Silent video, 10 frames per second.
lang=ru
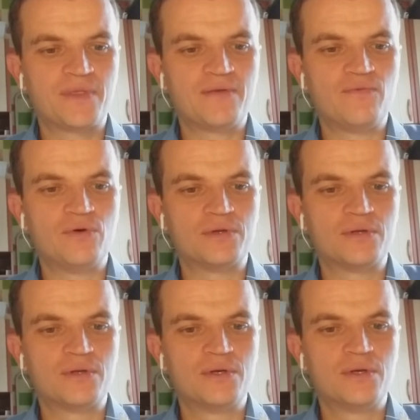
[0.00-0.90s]
Вот.
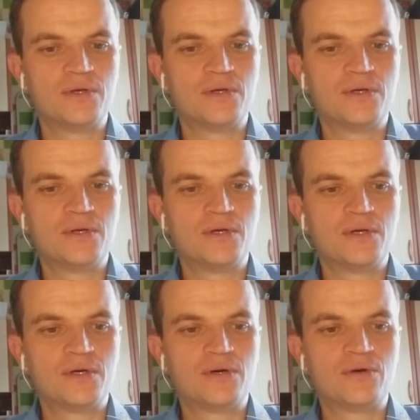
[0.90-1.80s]

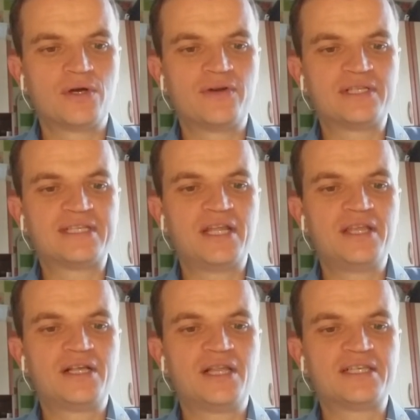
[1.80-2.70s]
Он говорил,
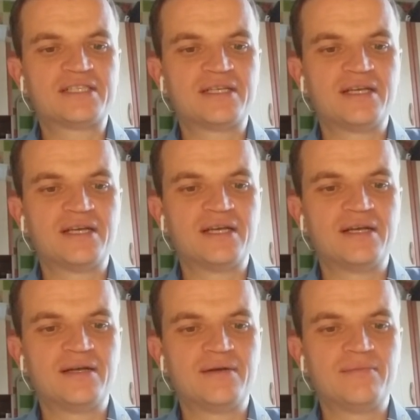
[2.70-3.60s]
средний класс
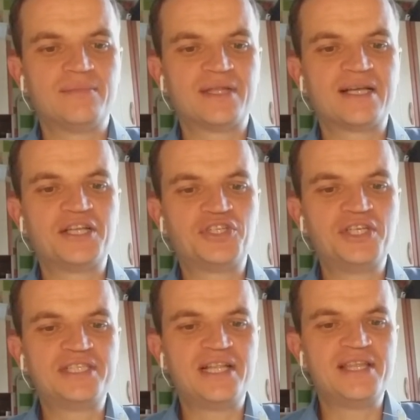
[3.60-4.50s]
э,
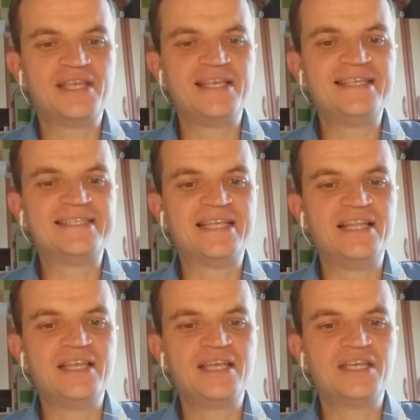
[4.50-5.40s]
многочисленнее и
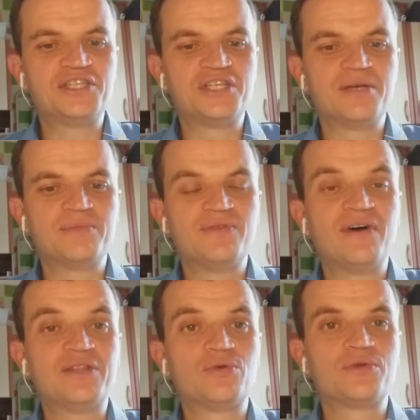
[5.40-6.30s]
сильнее, чем
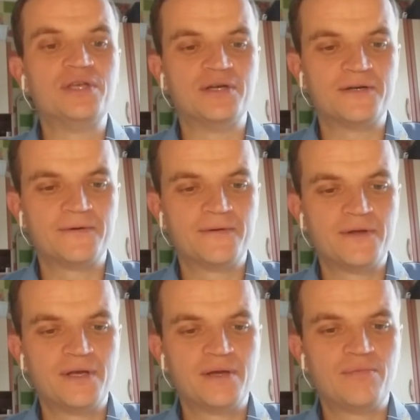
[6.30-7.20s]
два других.
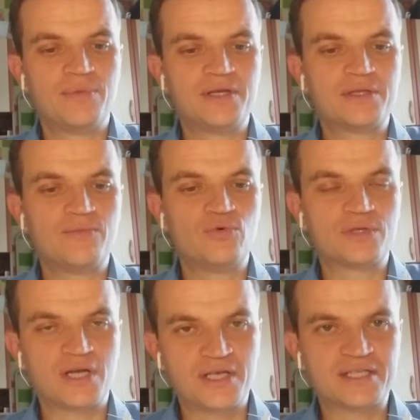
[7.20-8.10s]
Поэтому, вот,
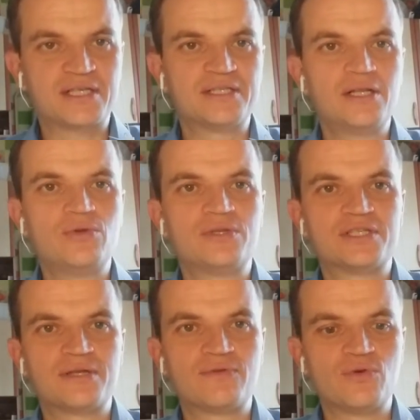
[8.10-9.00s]
как я сказал, он
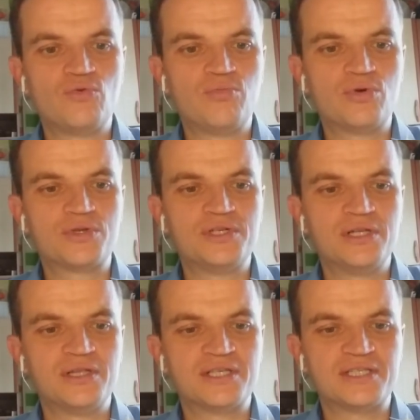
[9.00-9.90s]
основной упор
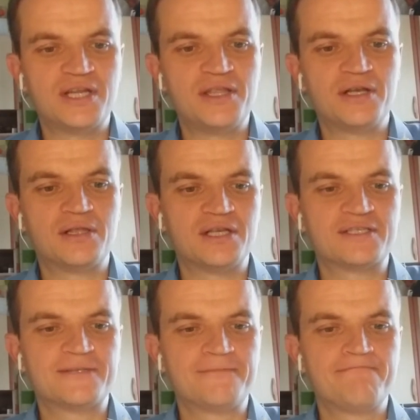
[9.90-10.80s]
делал на средний класс.